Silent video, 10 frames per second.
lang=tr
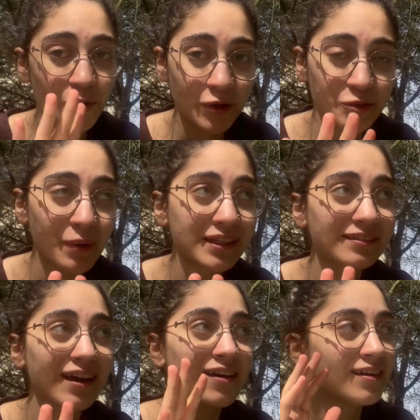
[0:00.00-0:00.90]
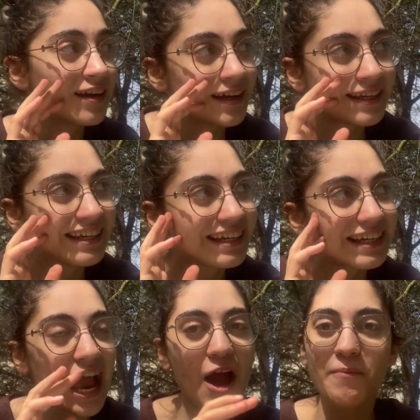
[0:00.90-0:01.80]
4 Mart'ta
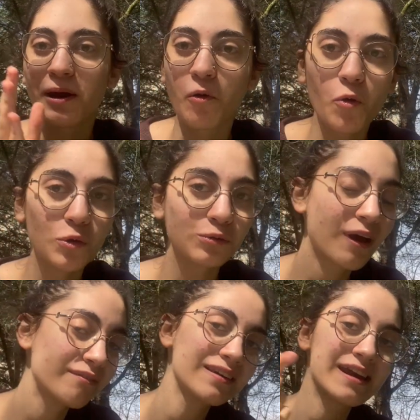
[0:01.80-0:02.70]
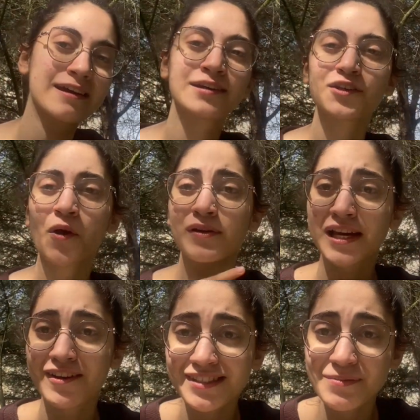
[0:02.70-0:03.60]
hemen okuldan direkt Kadıköy
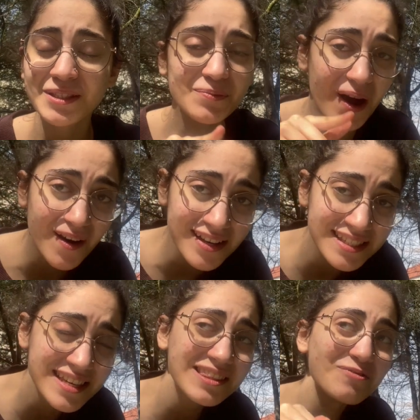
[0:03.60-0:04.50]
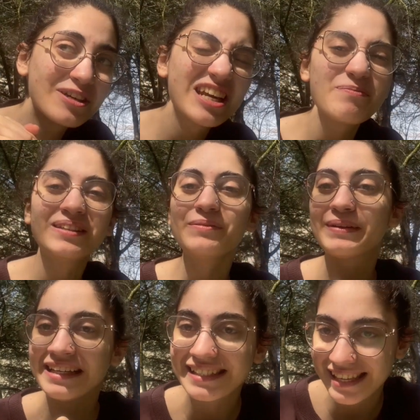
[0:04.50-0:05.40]
servisine bindim. Akasya'da indim. Girebildiğim
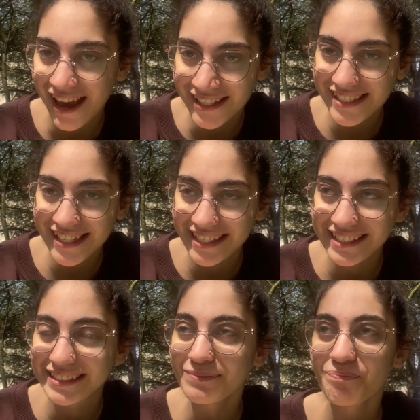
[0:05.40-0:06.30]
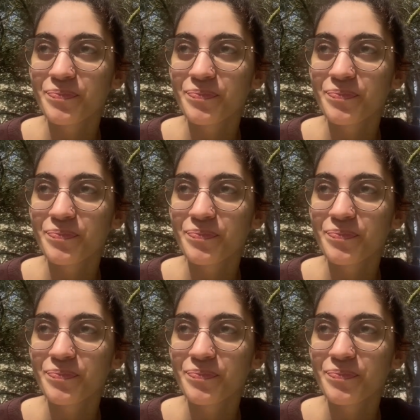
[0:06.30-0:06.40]
ilk seansa girdim.